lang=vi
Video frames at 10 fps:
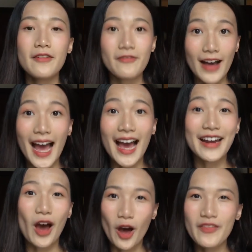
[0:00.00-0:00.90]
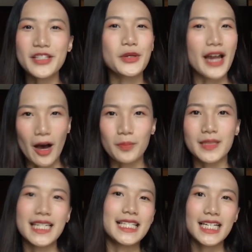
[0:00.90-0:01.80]
và nói về chuyện học
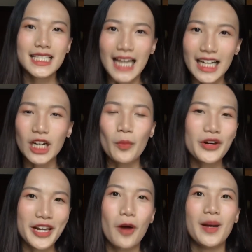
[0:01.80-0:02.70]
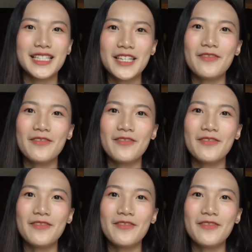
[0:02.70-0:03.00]
thì chắc chắn có một điều mà chị